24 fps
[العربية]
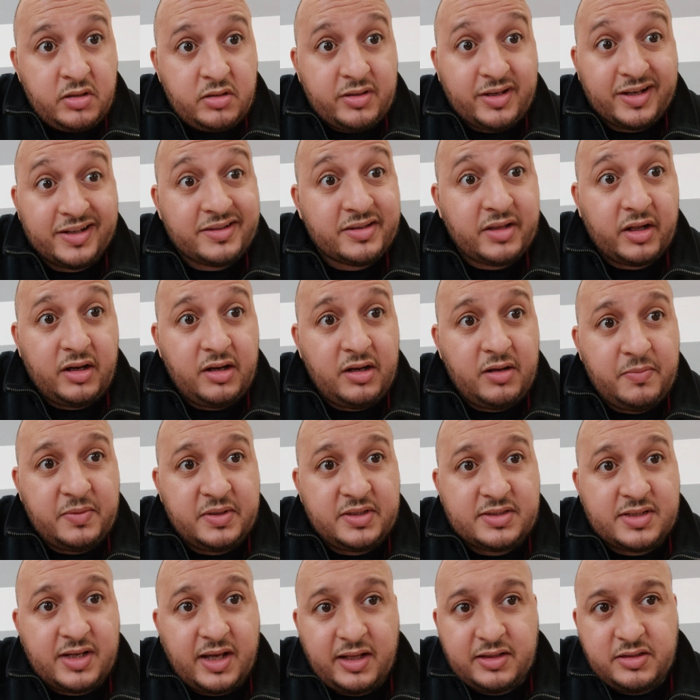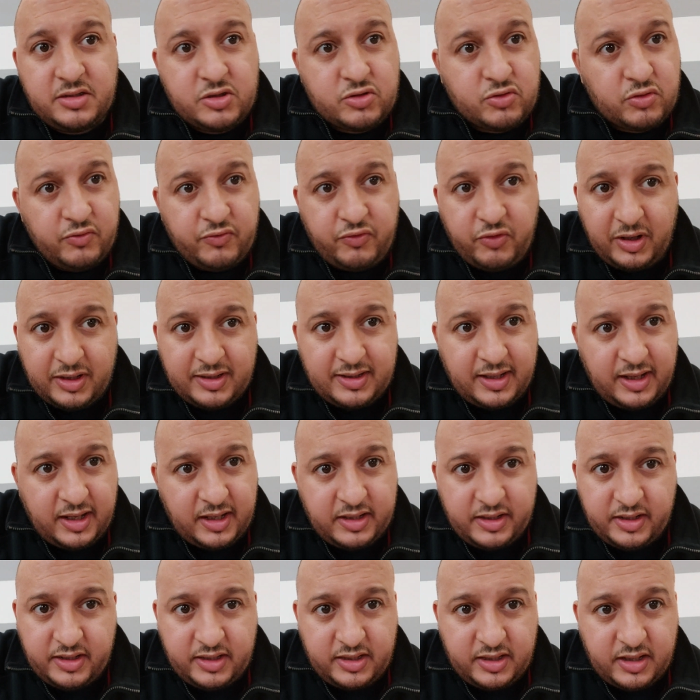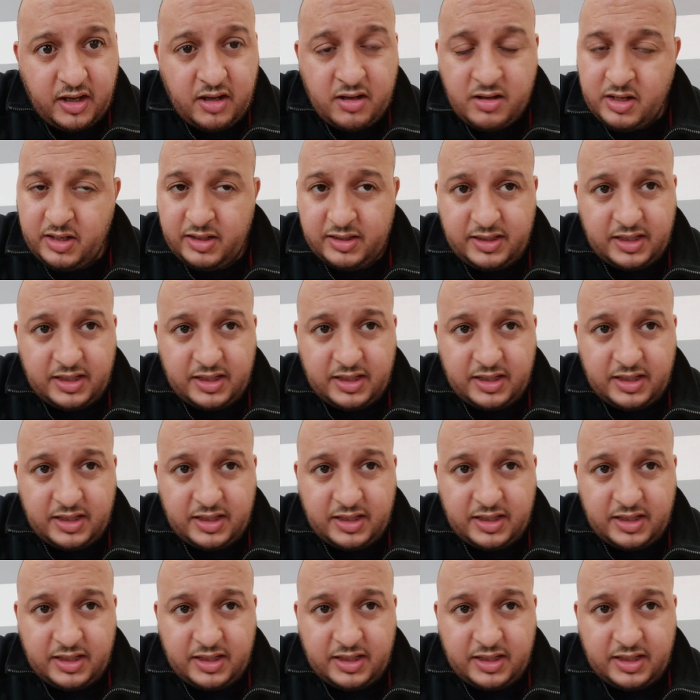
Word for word: كنظن البنت غادي تكون في واحد الخيريه